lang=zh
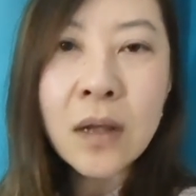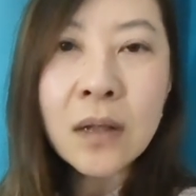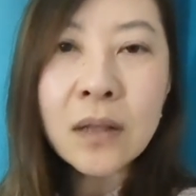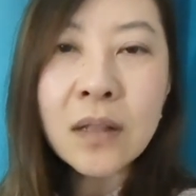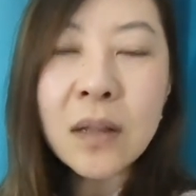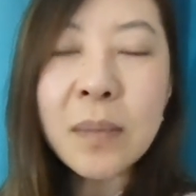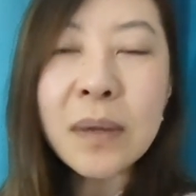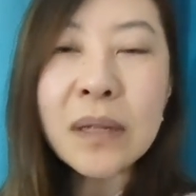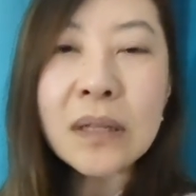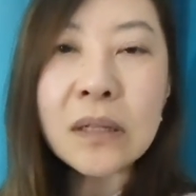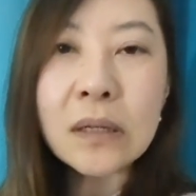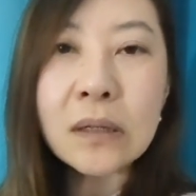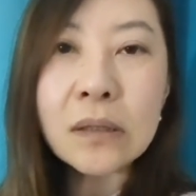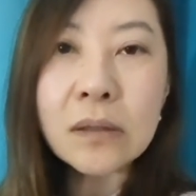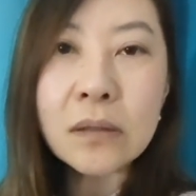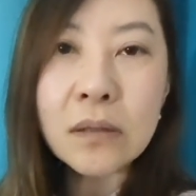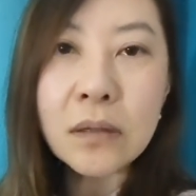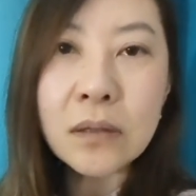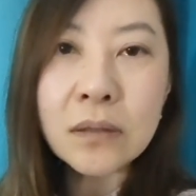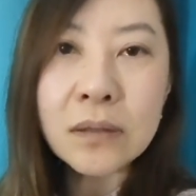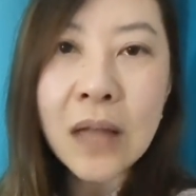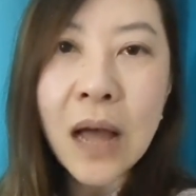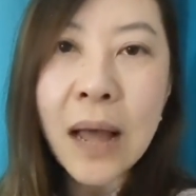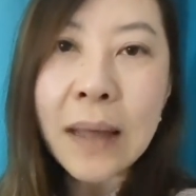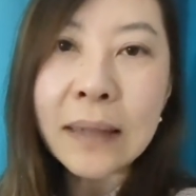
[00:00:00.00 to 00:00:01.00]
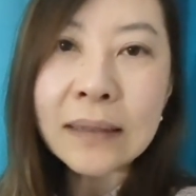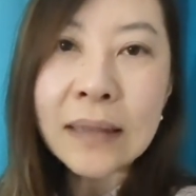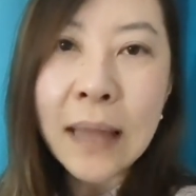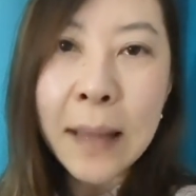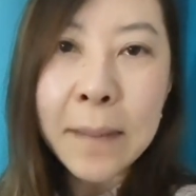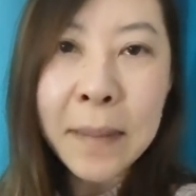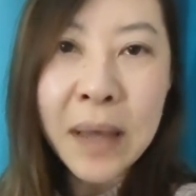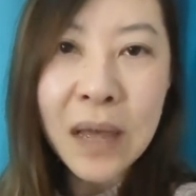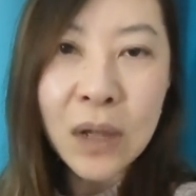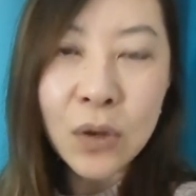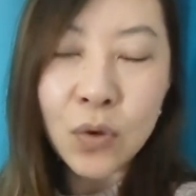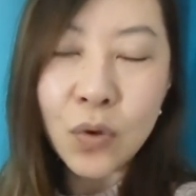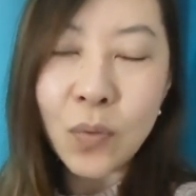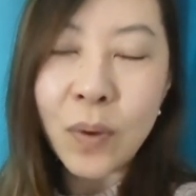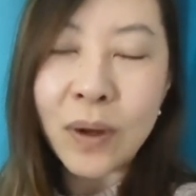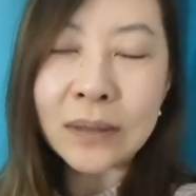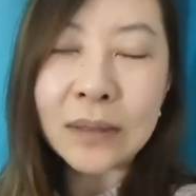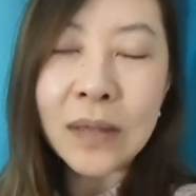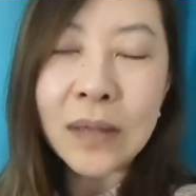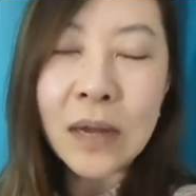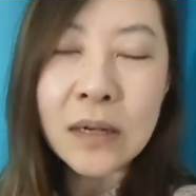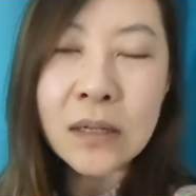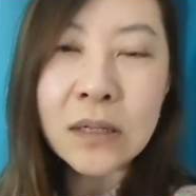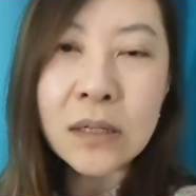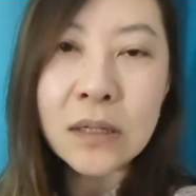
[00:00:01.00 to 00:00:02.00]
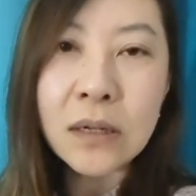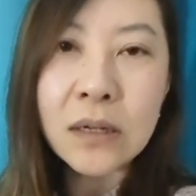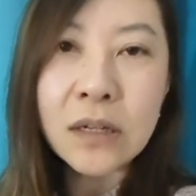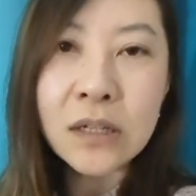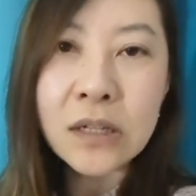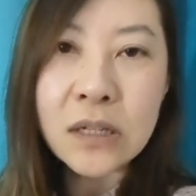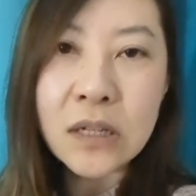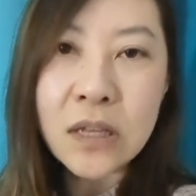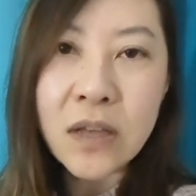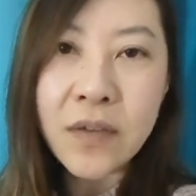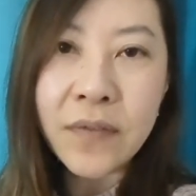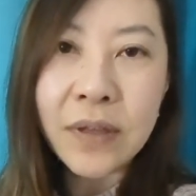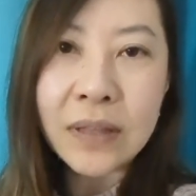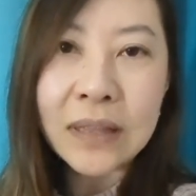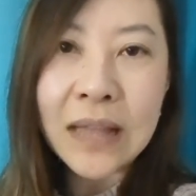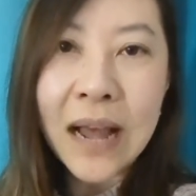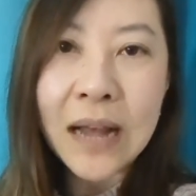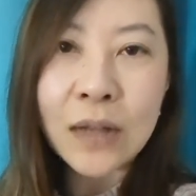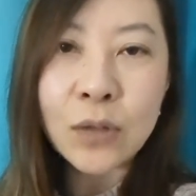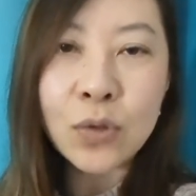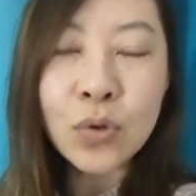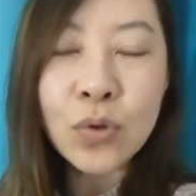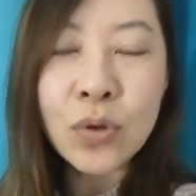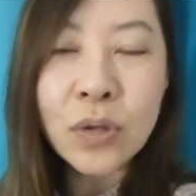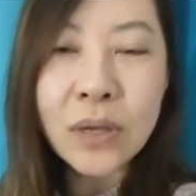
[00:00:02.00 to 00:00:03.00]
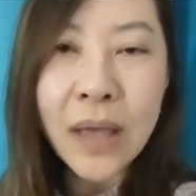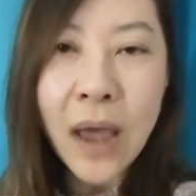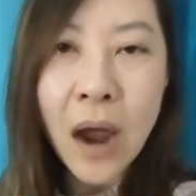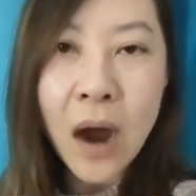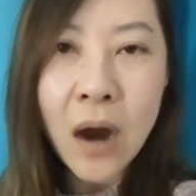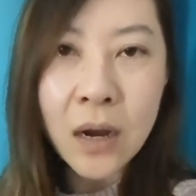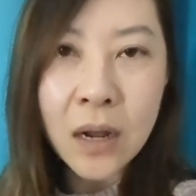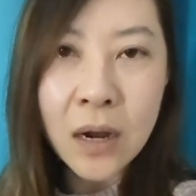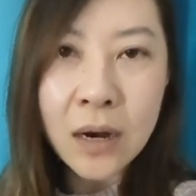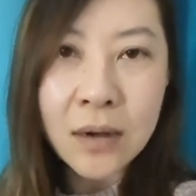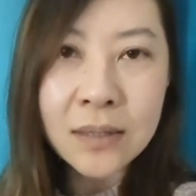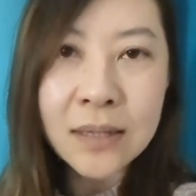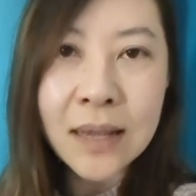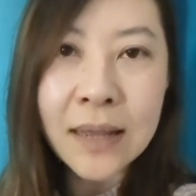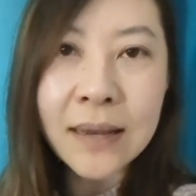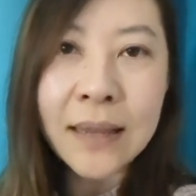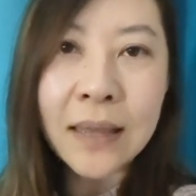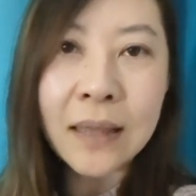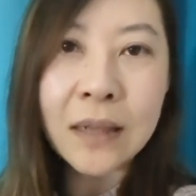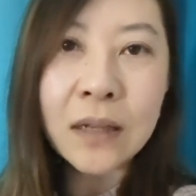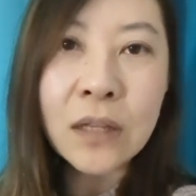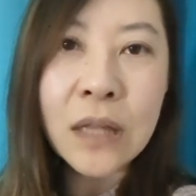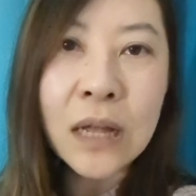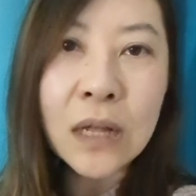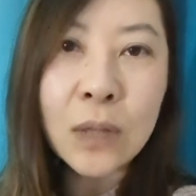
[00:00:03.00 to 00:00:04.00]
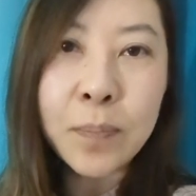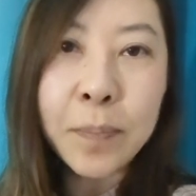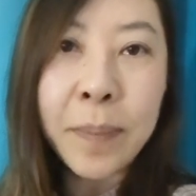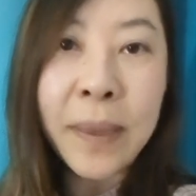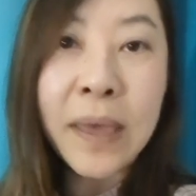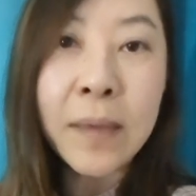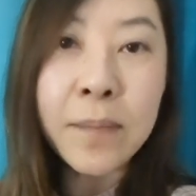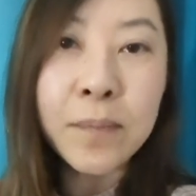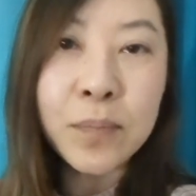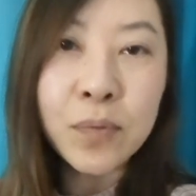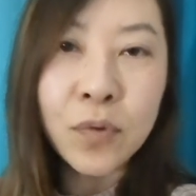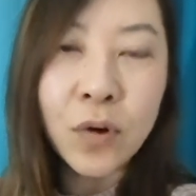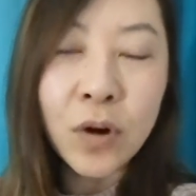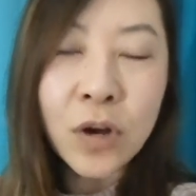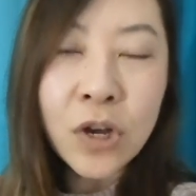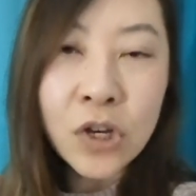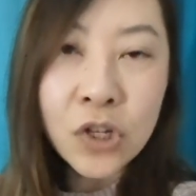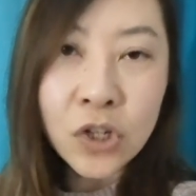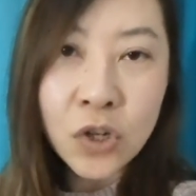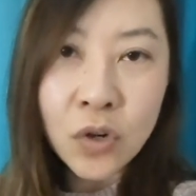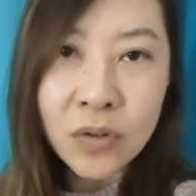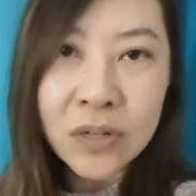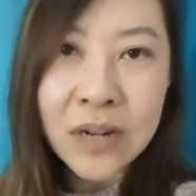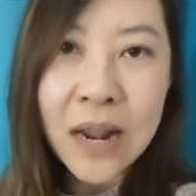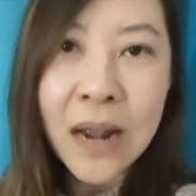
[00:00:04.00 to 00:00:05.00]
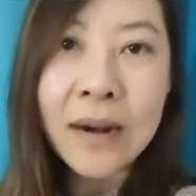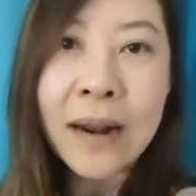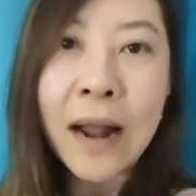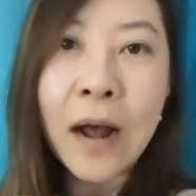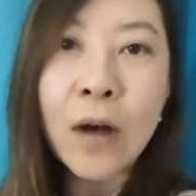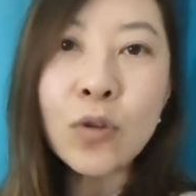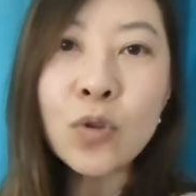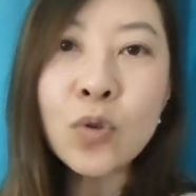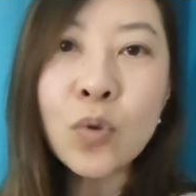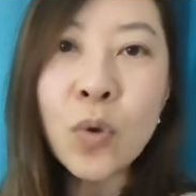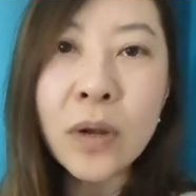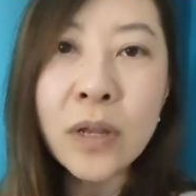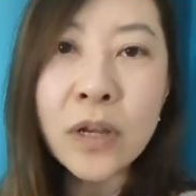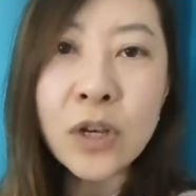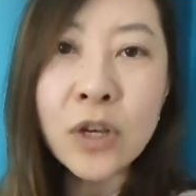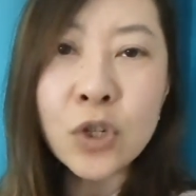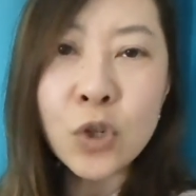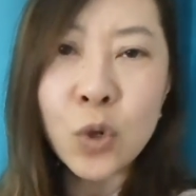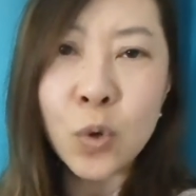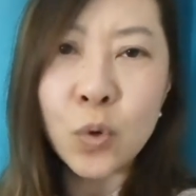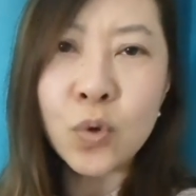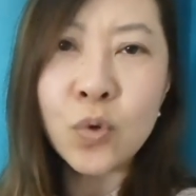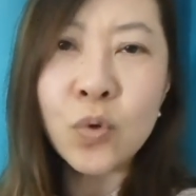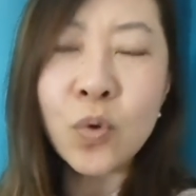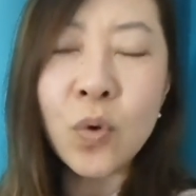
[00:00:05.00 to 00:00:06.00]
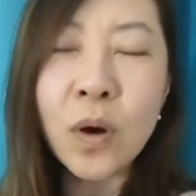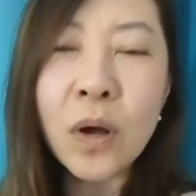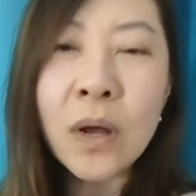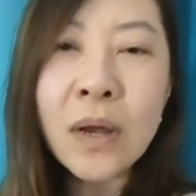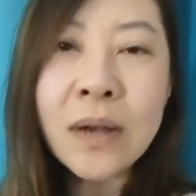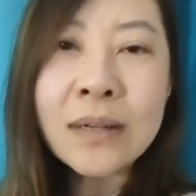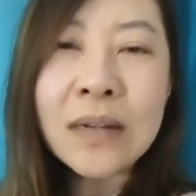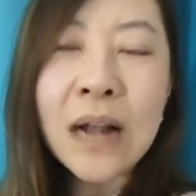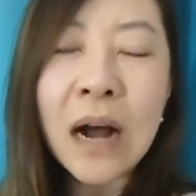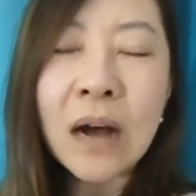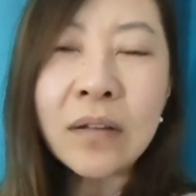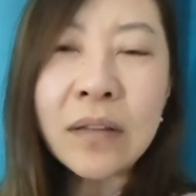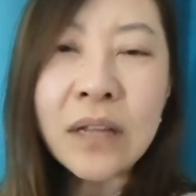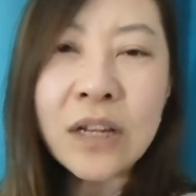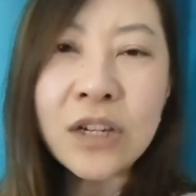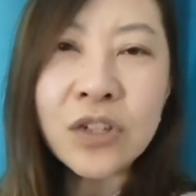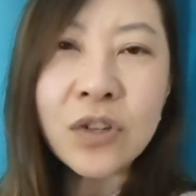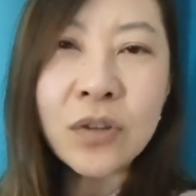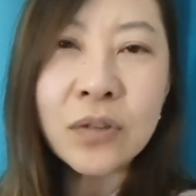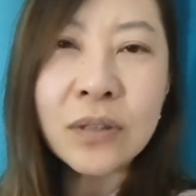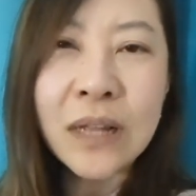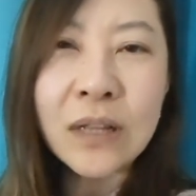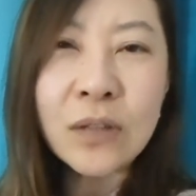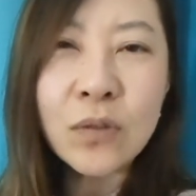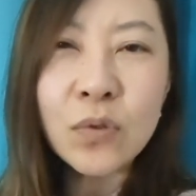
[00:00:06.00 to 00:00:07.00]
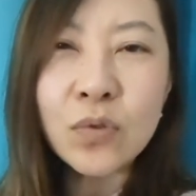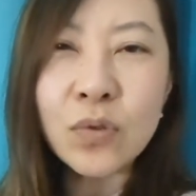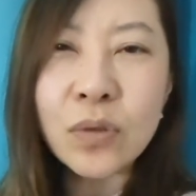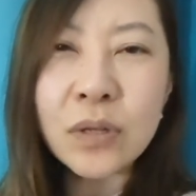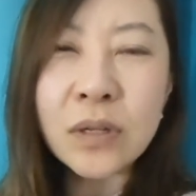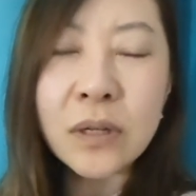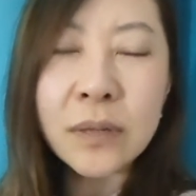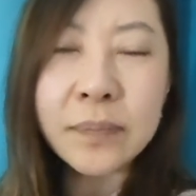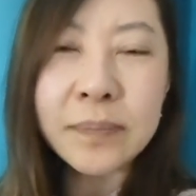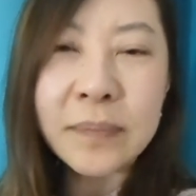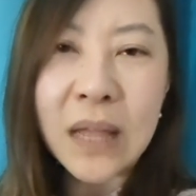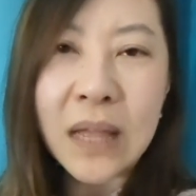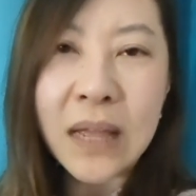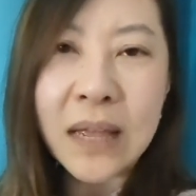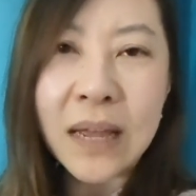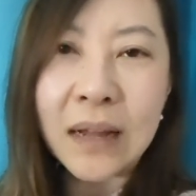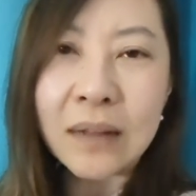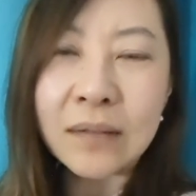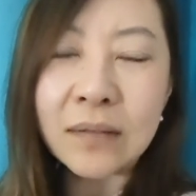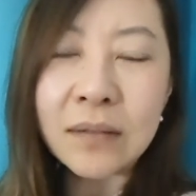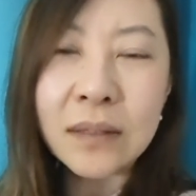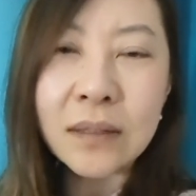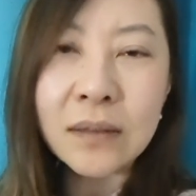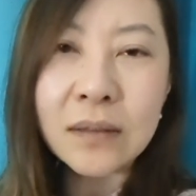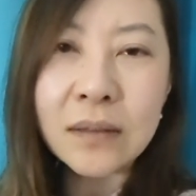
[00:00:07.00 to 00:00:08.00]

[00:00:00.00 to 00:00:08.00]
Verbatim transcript: 那么呢，丹丹麦女王当时呢，是因为她去年二零二三年的她背部受伤，然后做了一个手术，然后那之后她就觉得，哎呀。